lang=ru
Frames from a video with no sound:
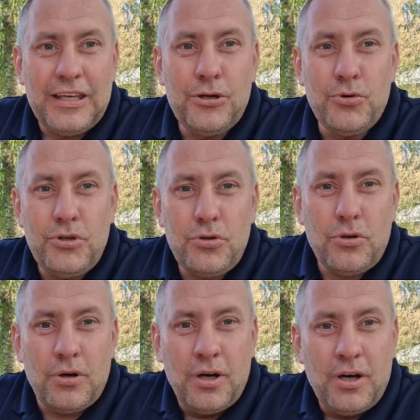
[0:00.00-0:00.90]
и у
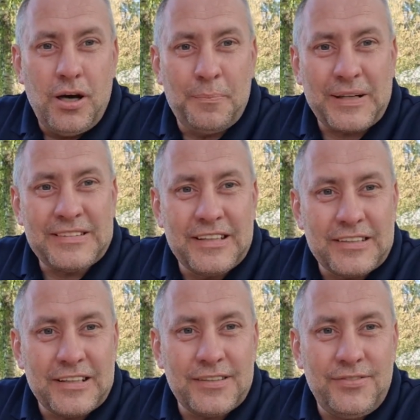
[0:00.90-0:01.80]
нее
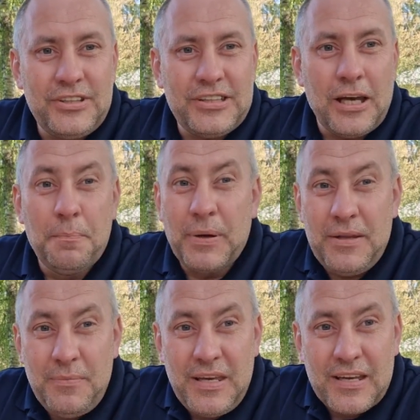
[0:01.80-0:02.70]
процент развития
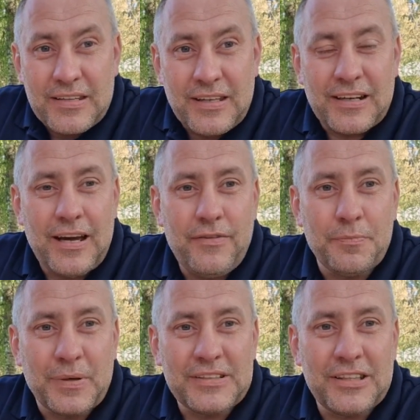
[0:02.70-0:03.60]
примерно
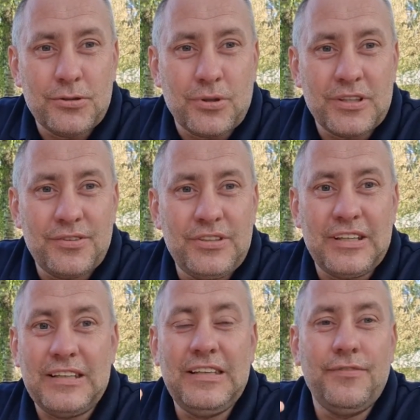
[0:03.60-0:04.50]
равен проценту
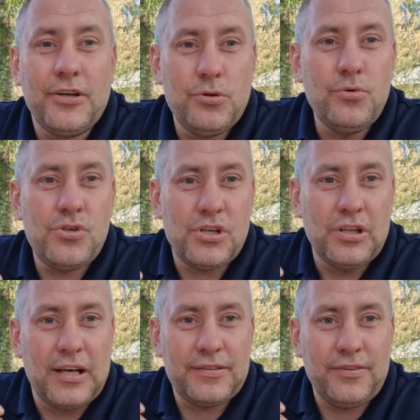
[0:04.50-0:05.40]
развития невоюющей
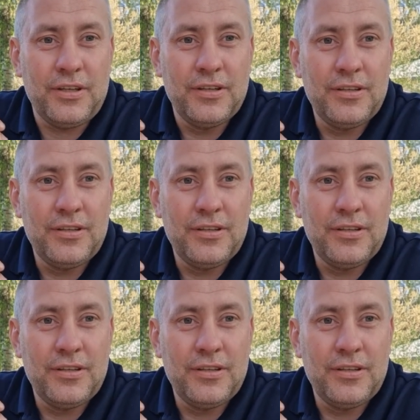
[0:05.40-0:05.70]
Латвии.